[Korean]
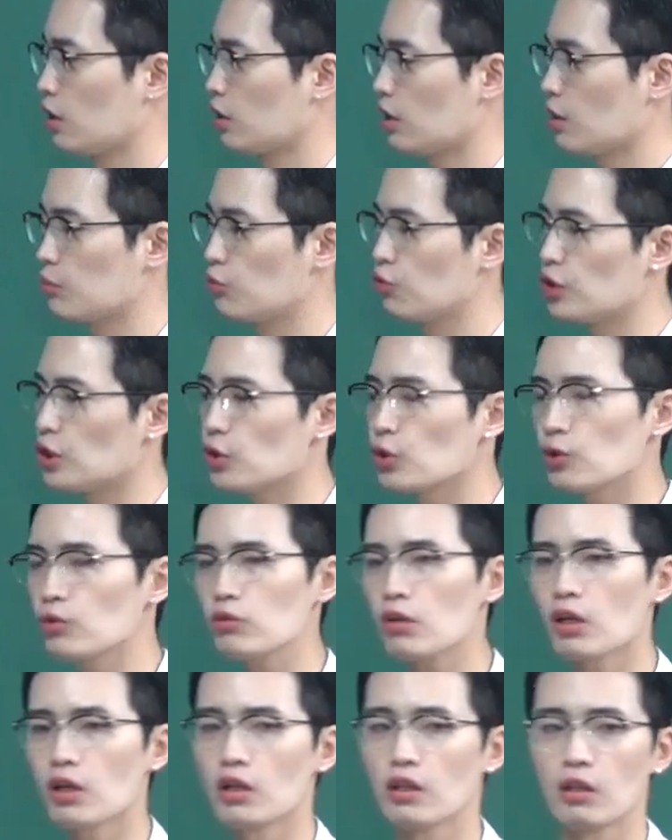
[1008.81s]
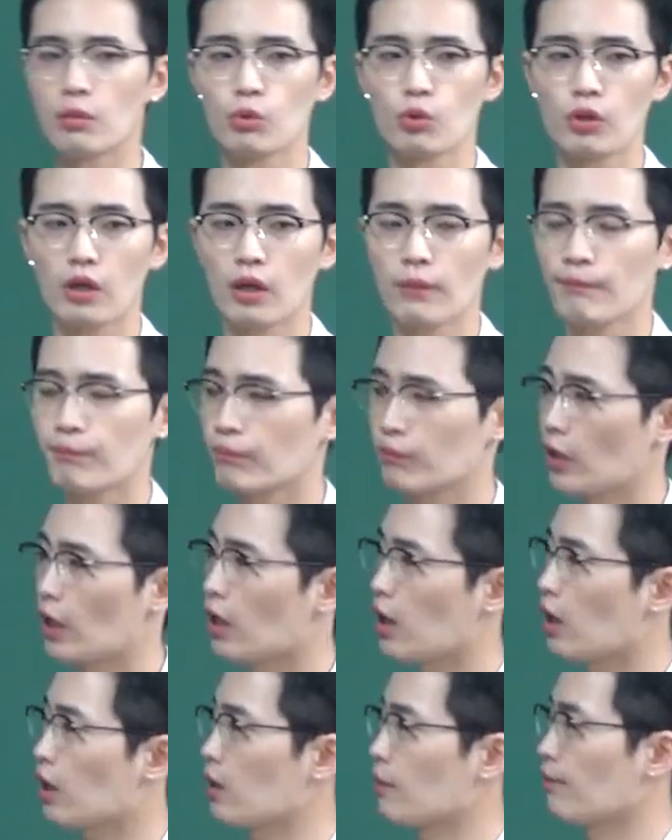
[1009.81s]
근데 문제 쉬운 거 하나 내볼게.
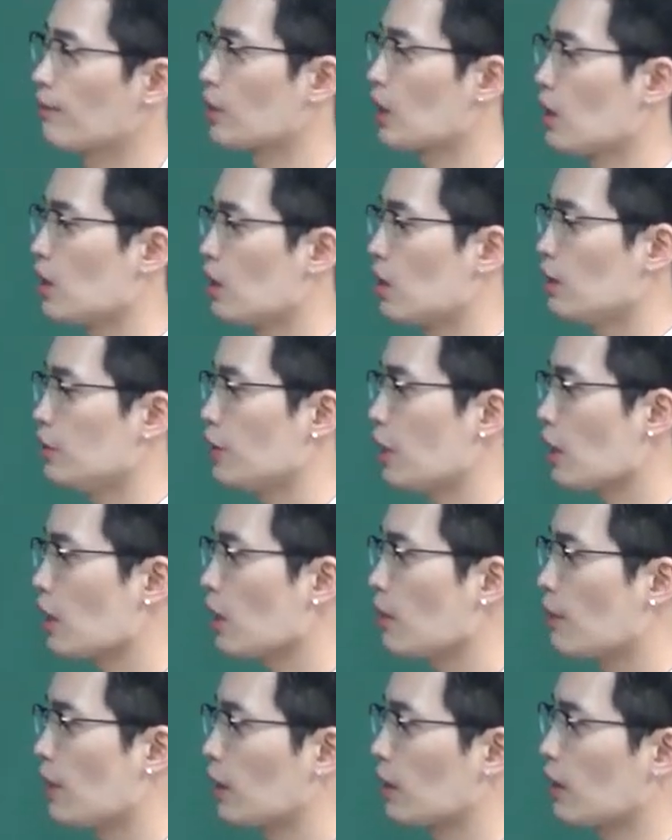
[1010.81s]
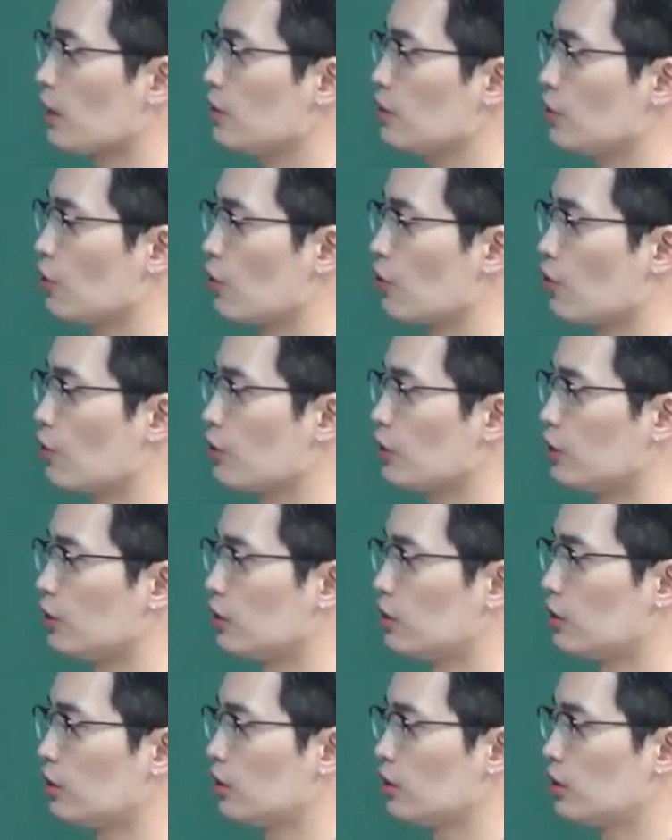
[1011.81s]
내가 얘가 말하는 영어를
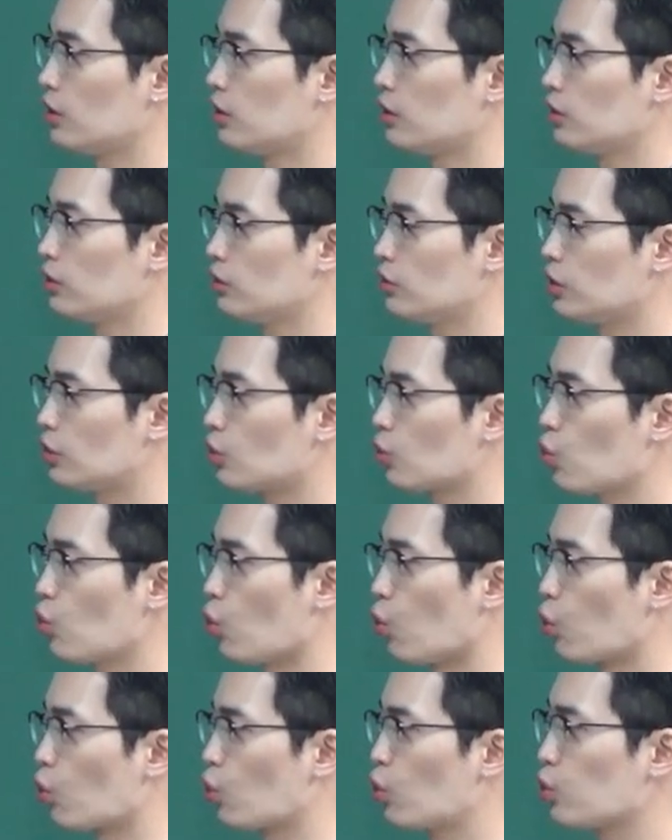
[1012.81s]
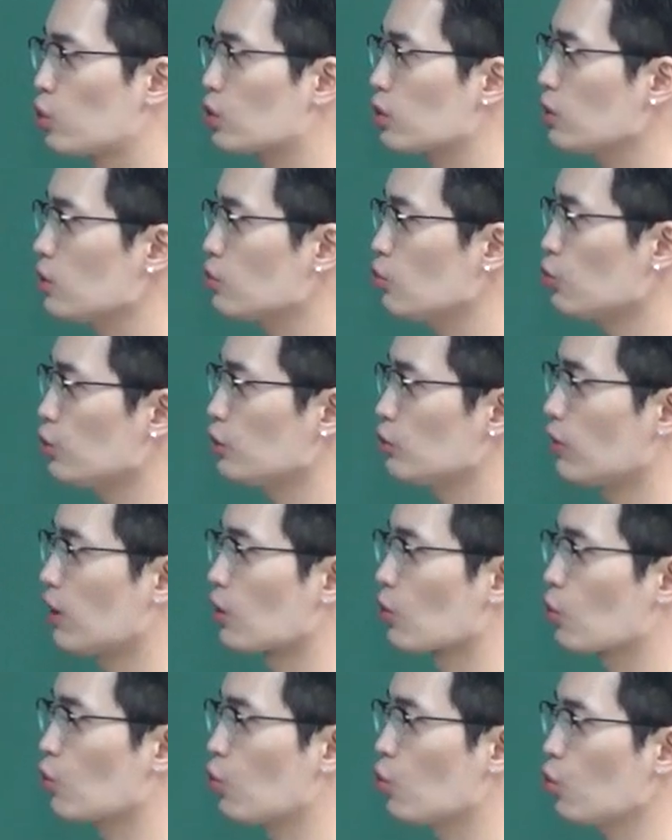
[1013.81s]
듣고 고쳐주지도
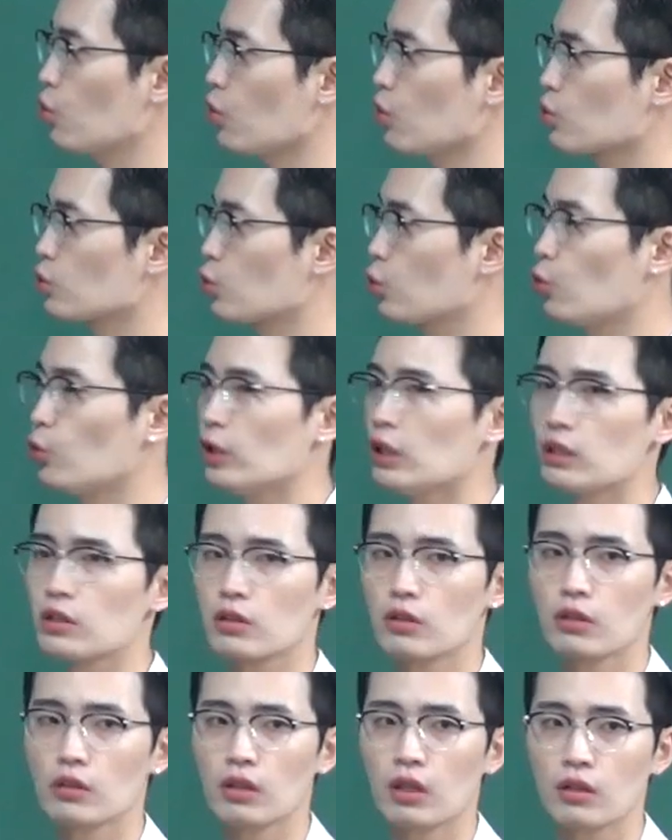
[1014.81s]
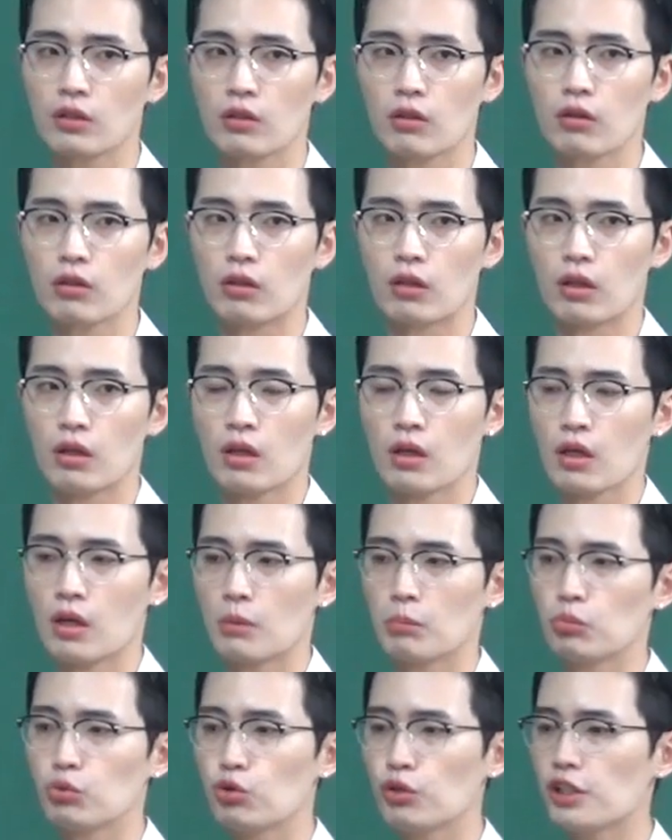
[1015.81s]
않고 조용히 들었다는 건
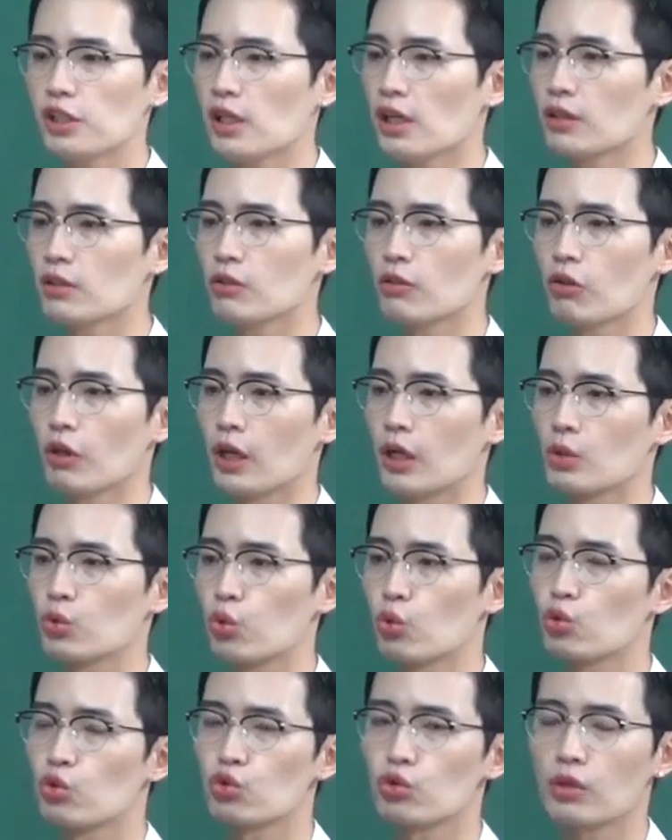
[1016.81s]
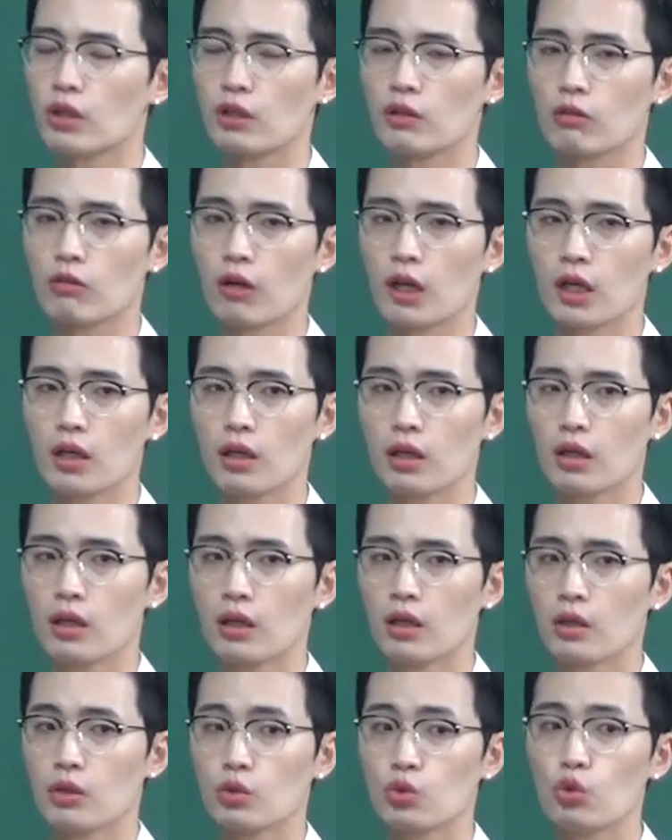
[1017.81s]
무시하는 거야 존중하는 거야?
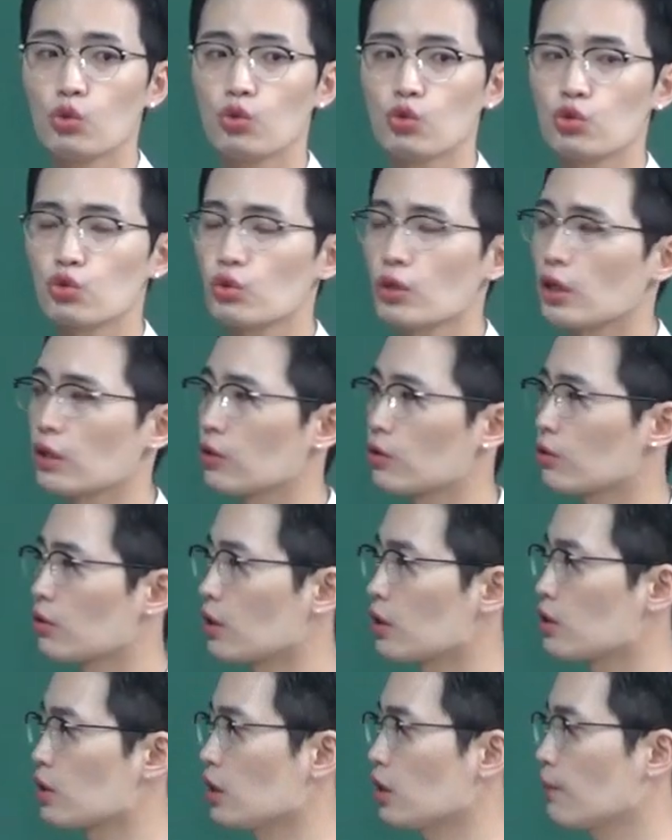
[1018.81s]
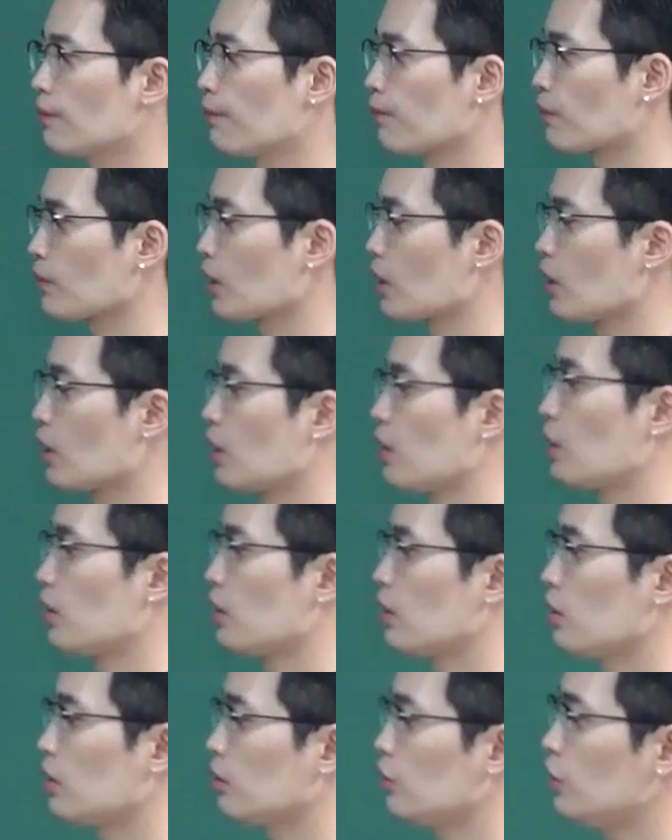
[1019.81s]
존중하는 거겠지?
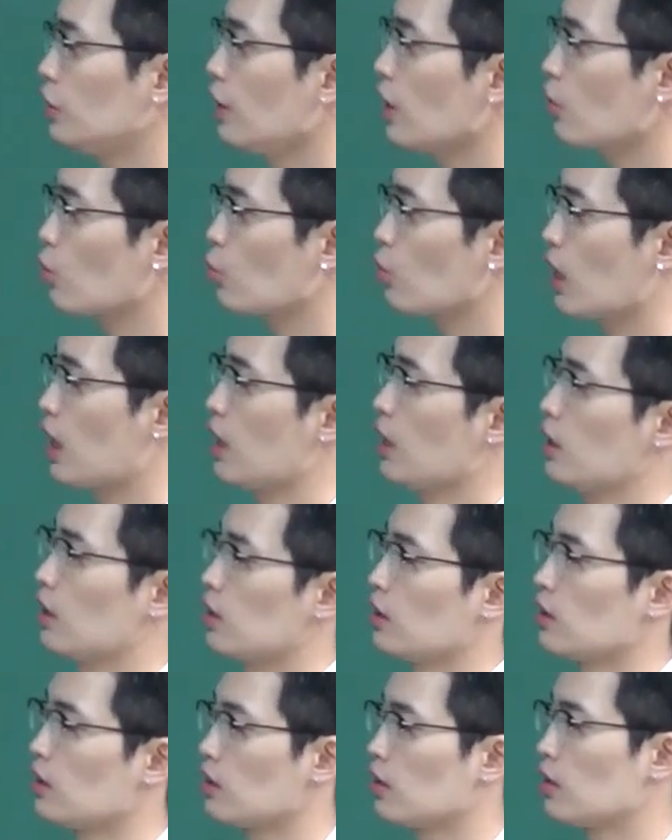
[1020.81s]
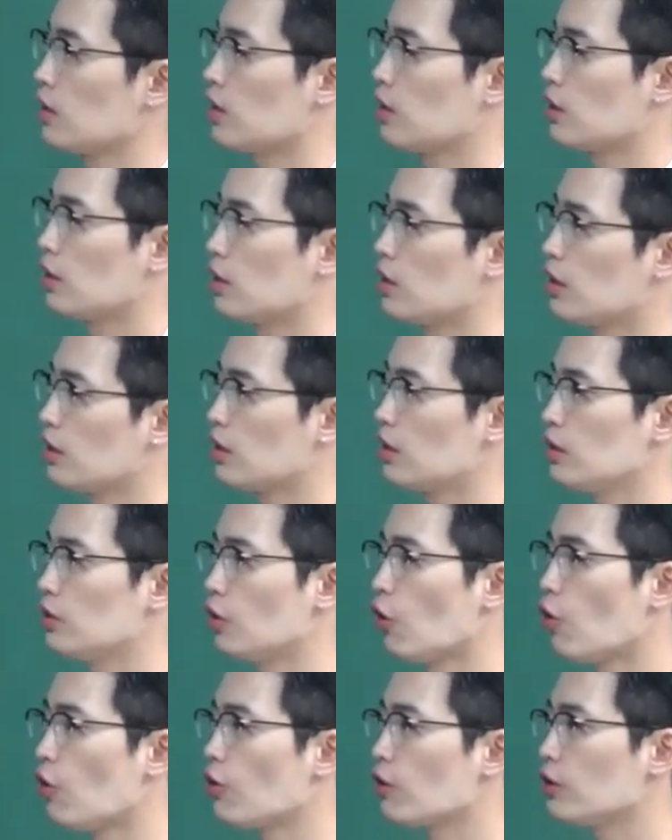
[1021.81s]
디에고가
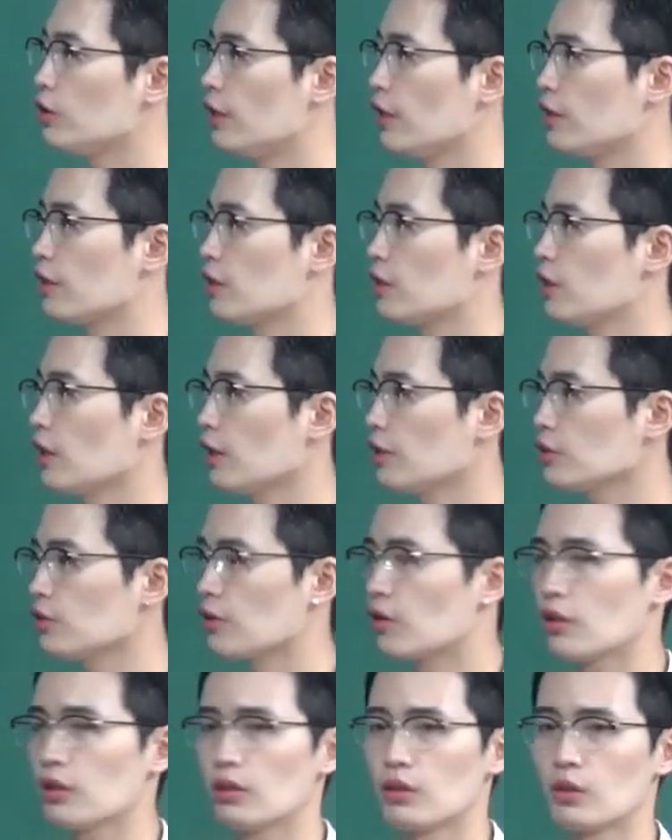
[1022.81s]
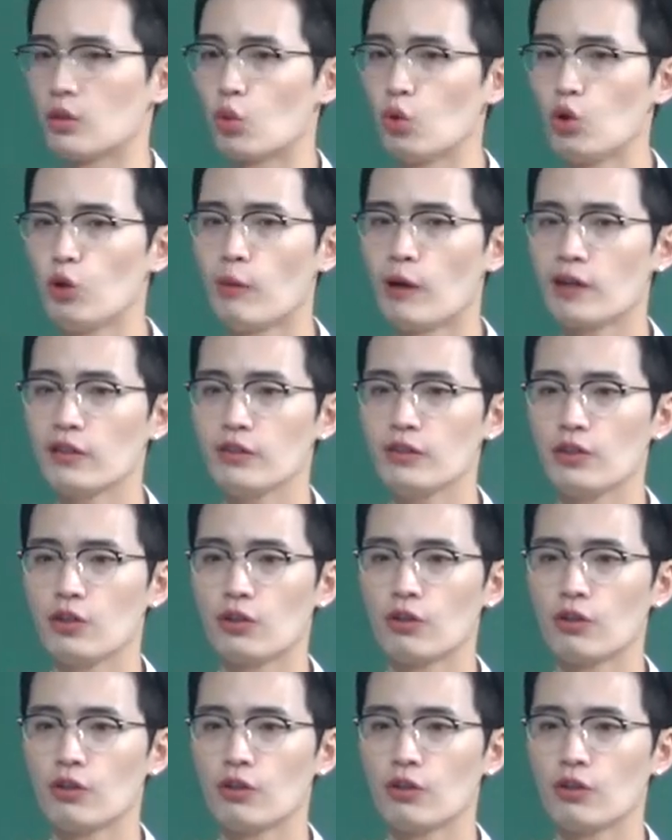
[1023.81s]
영어를 얘기를 하는 건 올바른